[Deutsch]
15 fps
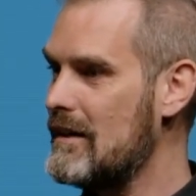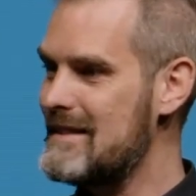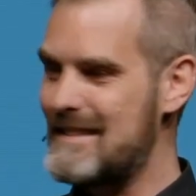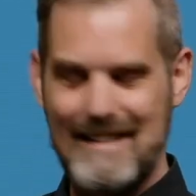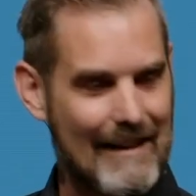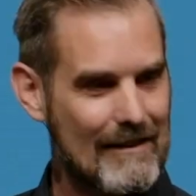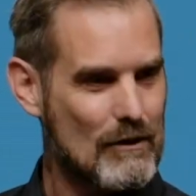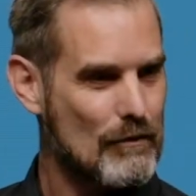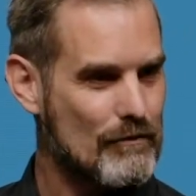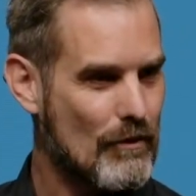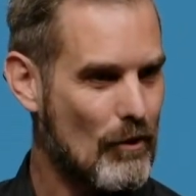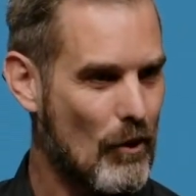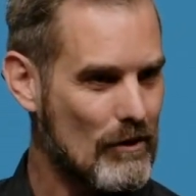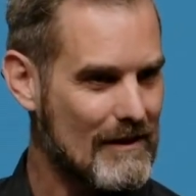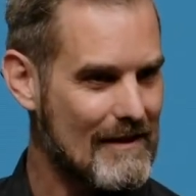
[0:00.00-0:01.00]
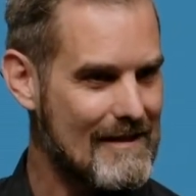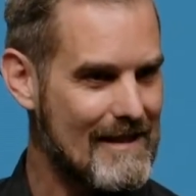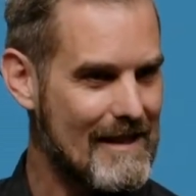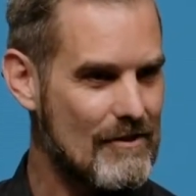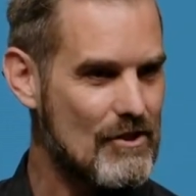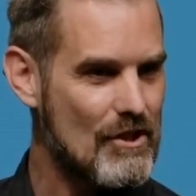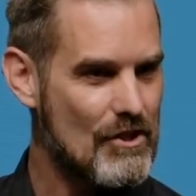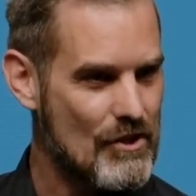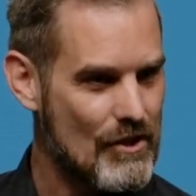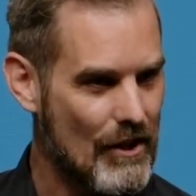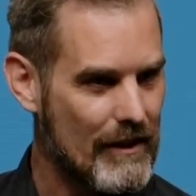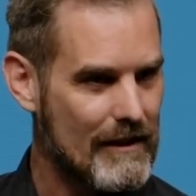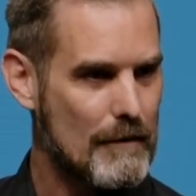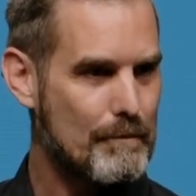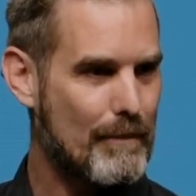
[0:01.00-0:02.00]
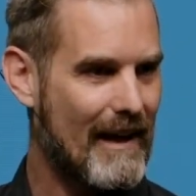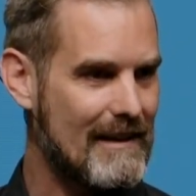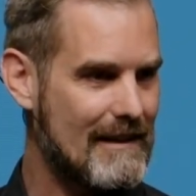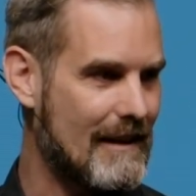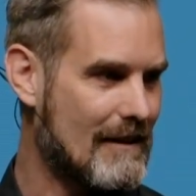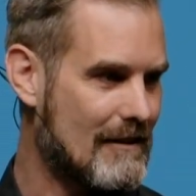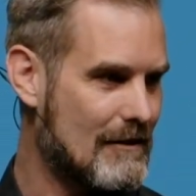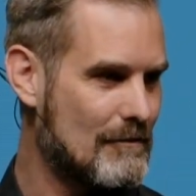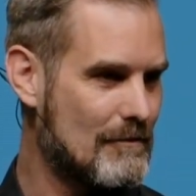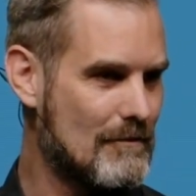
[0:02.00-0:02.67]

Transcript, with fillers: Das Zentrum vom Gottesdienst ist nicht eine Predigt.